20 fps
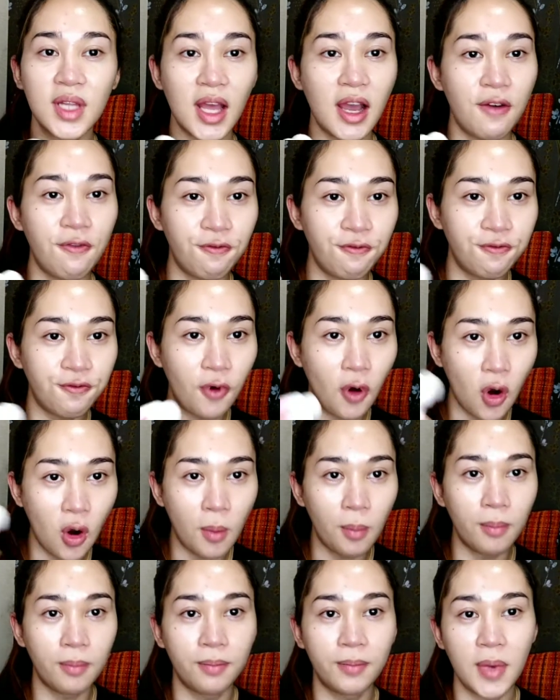ทำโฟ
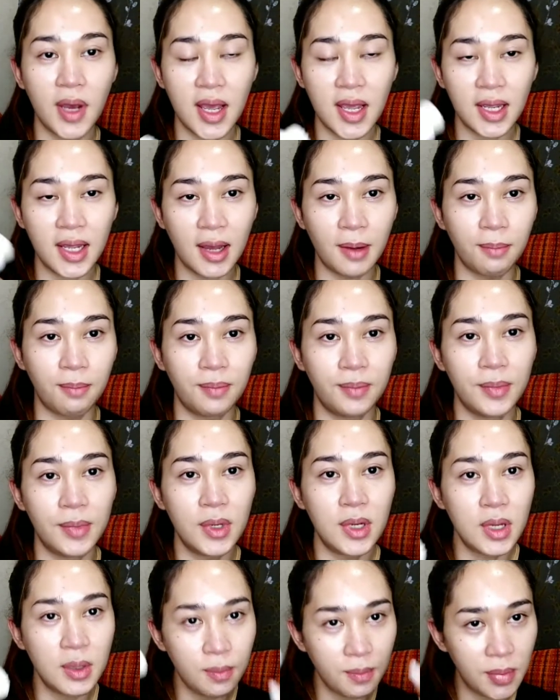มให้กับ
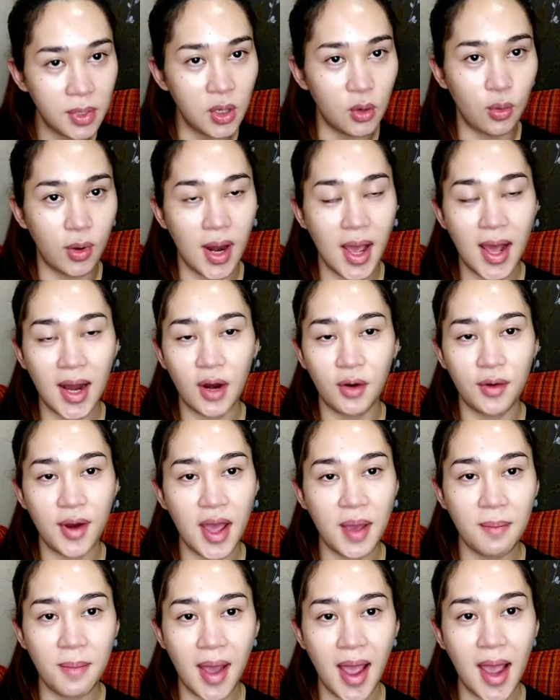ผิวหน้าเรา
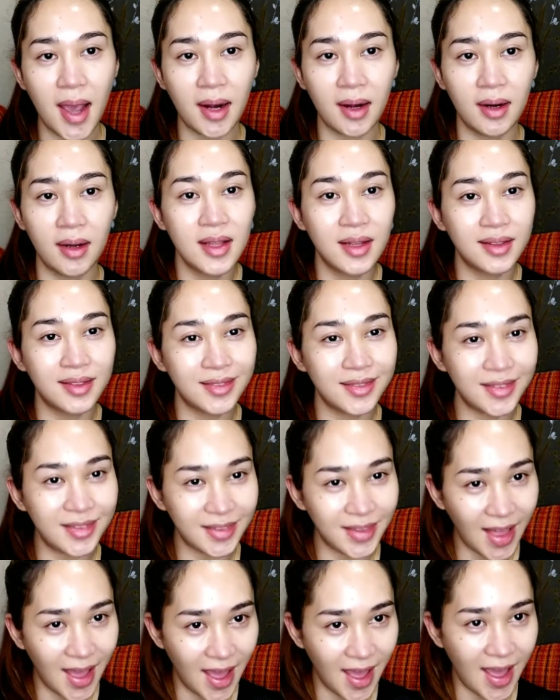ได้มากเลย
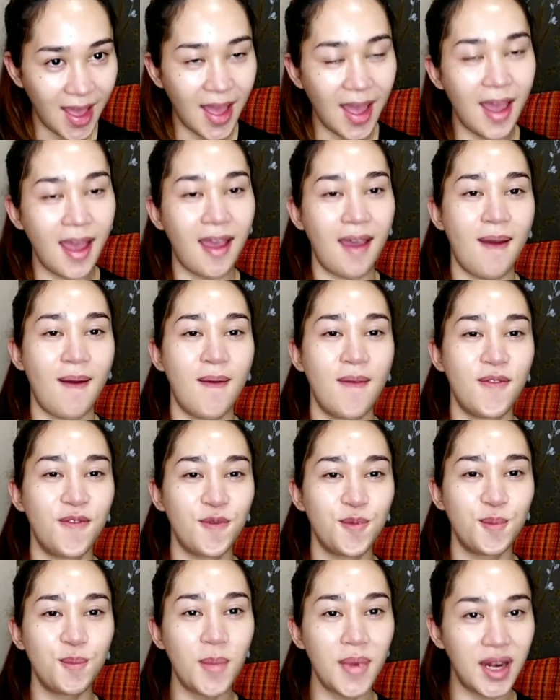แต่
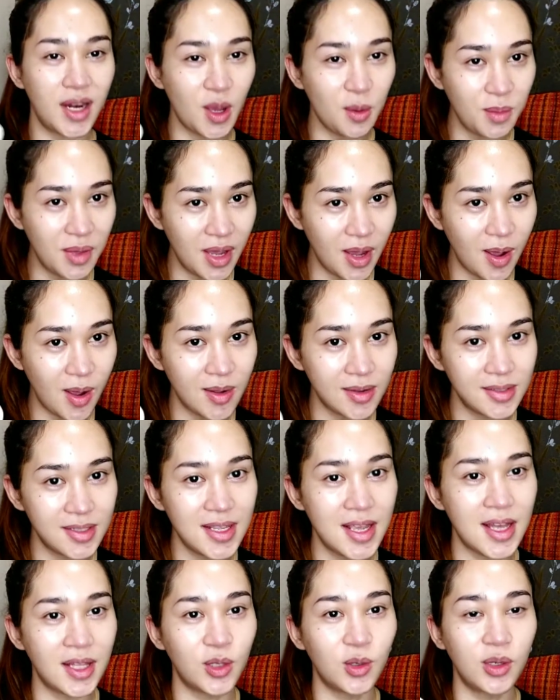มันก็มีข้อ
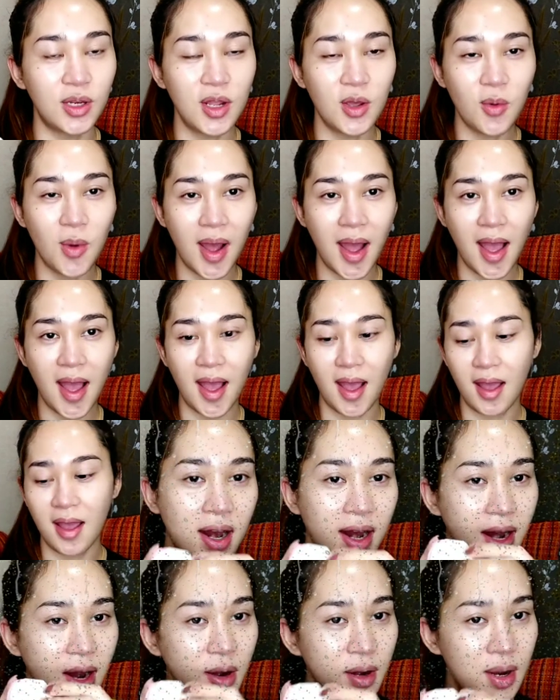เสียตรงที่ว่า
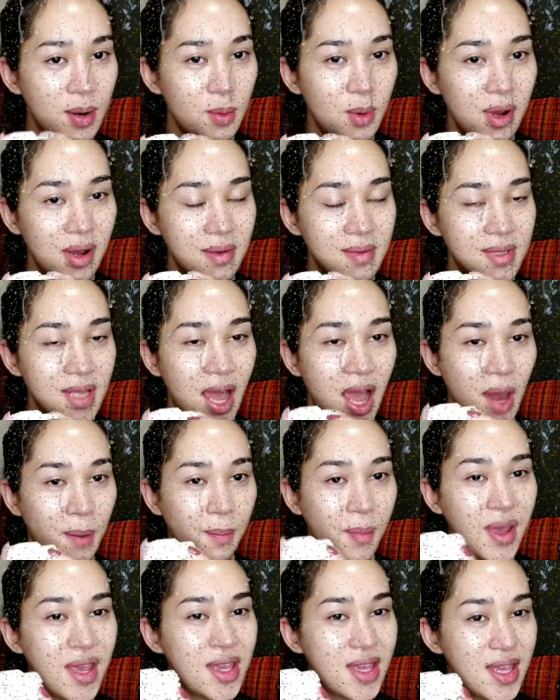เราทำความสะอาด
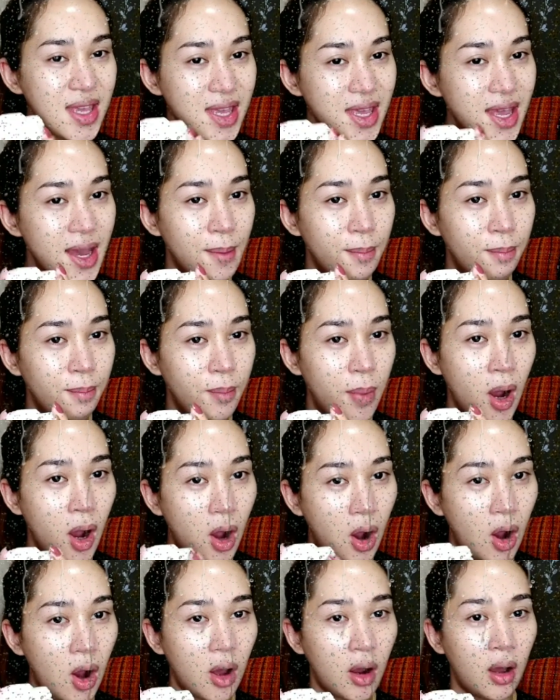ไม่เอี่ยมพ
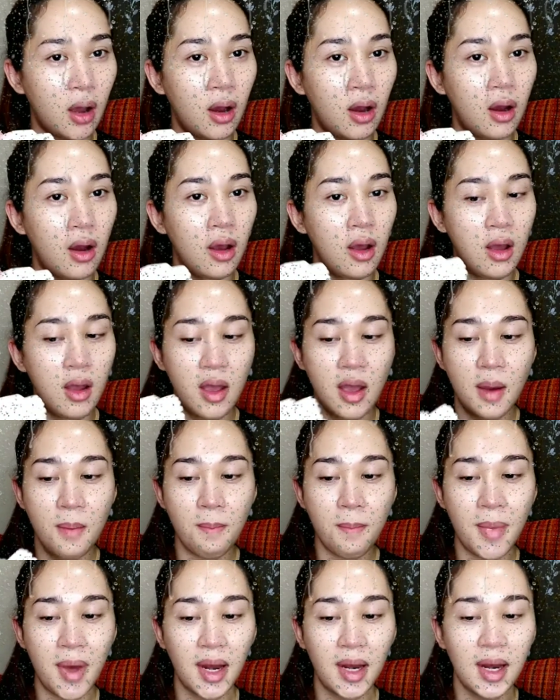อ
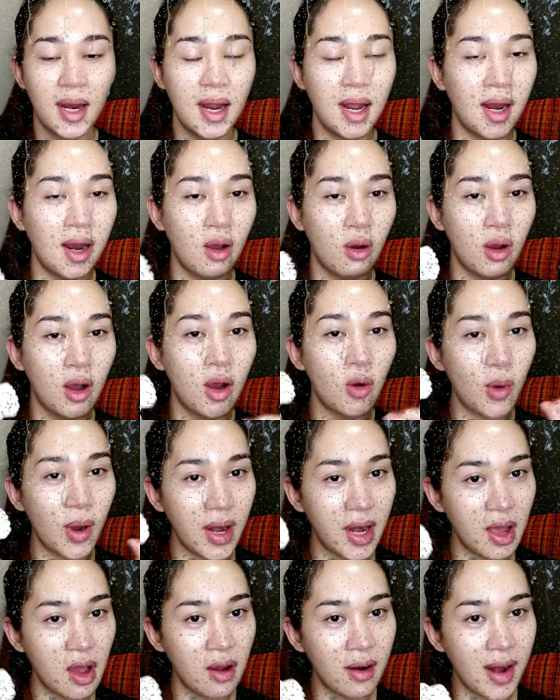มันแล้วเราก็ไว้
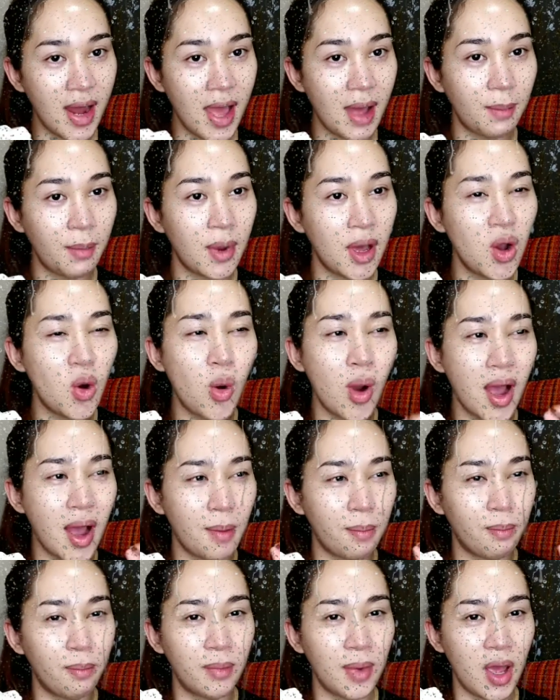ในห้องน้ำแล้วความ
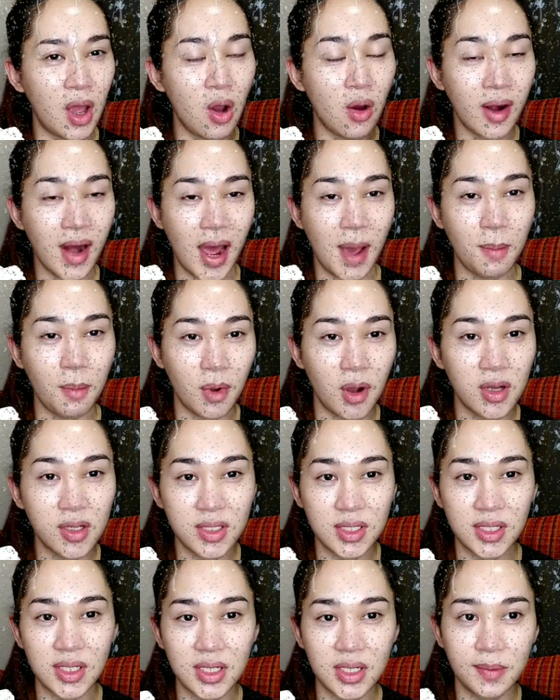ในห้องน้ำก็
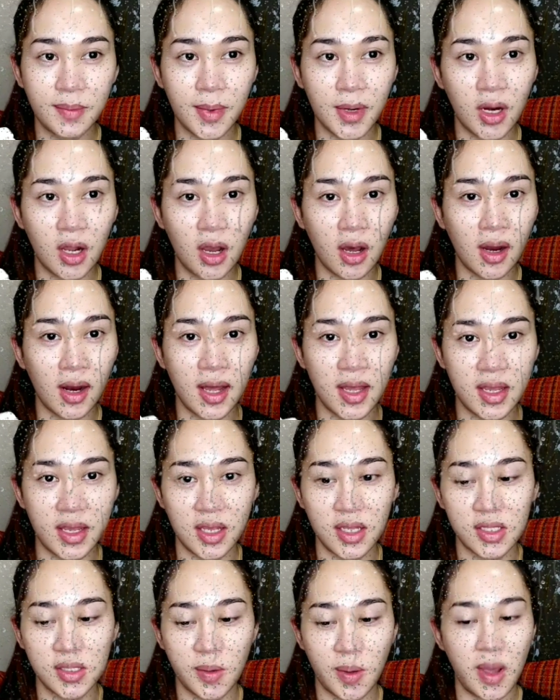ชื้นมันก็อะไรอย่าง
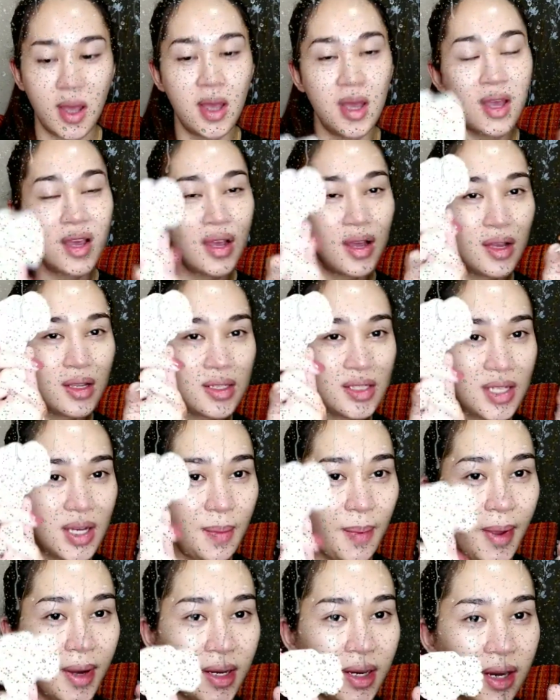นี้ใช่ไหมเชื้อ
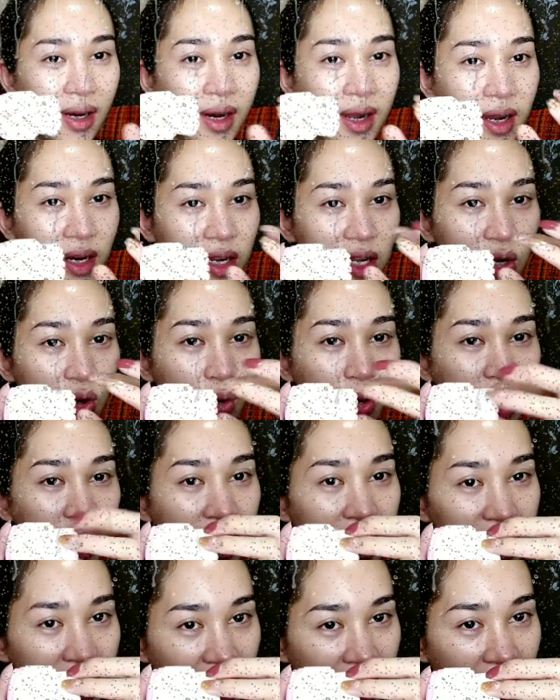แบคทีเรียที่อยู่ใน
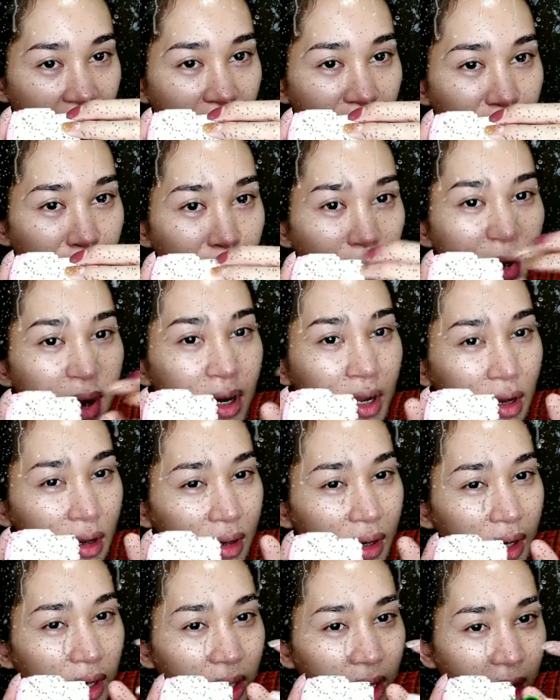เนี้ยมันก็
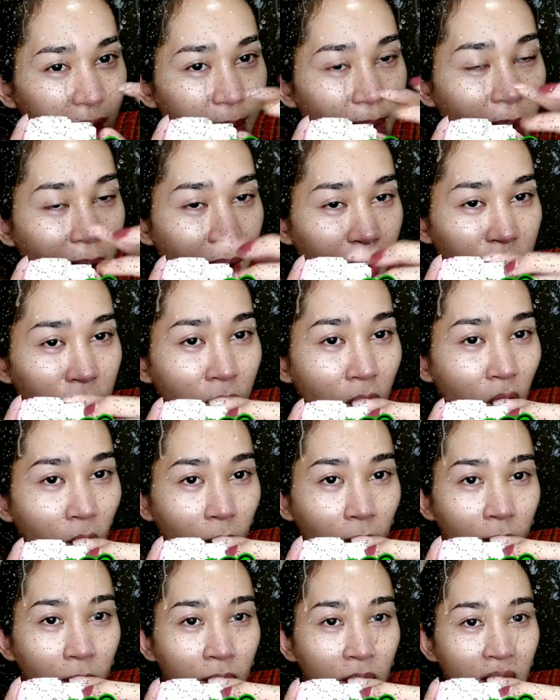เกิดการหมักหมม
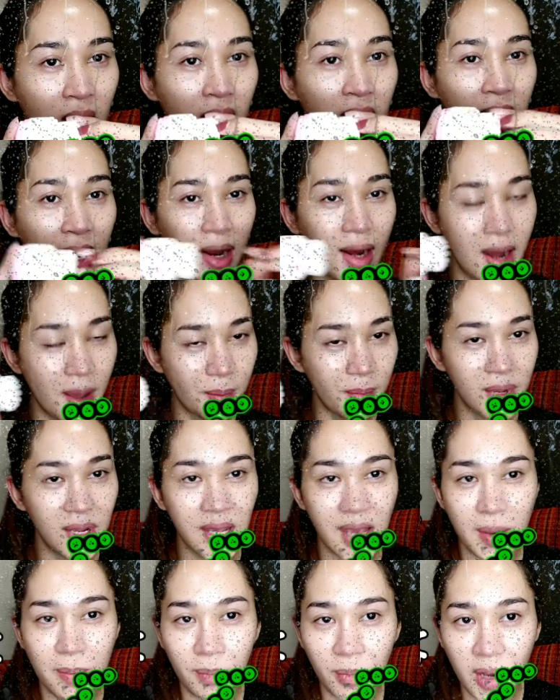แล้วทำให้
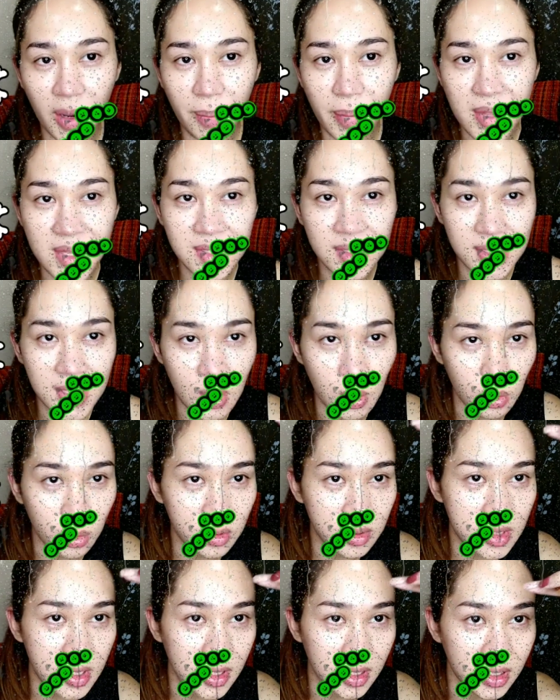เกมก็เป็นสิว
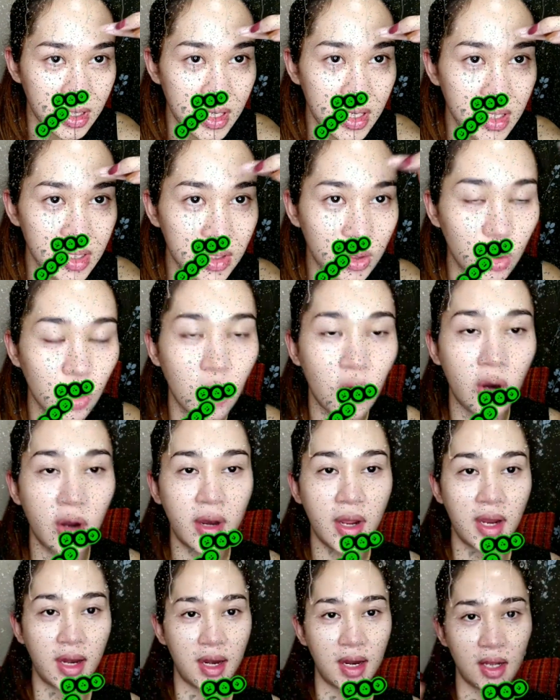อย่างที่ทุกคน
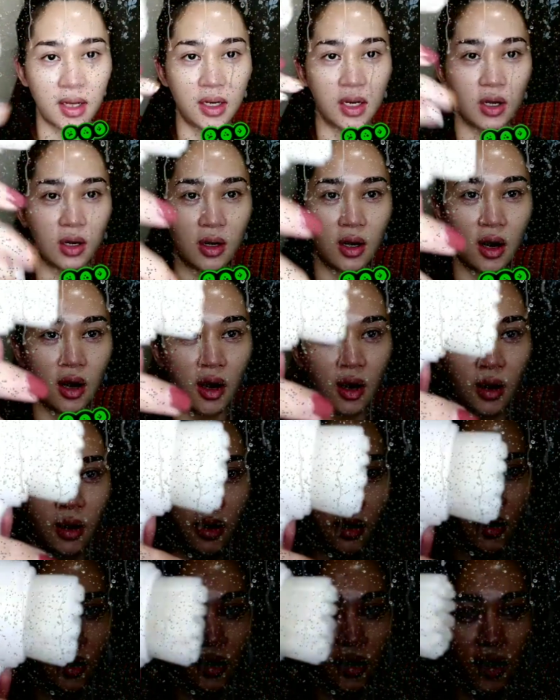เห็นเนี่ยเดี๋ยวขอ
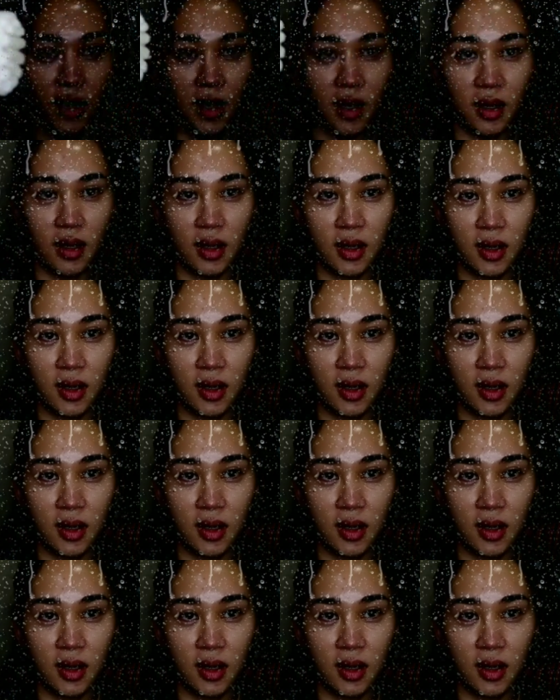เนี่ย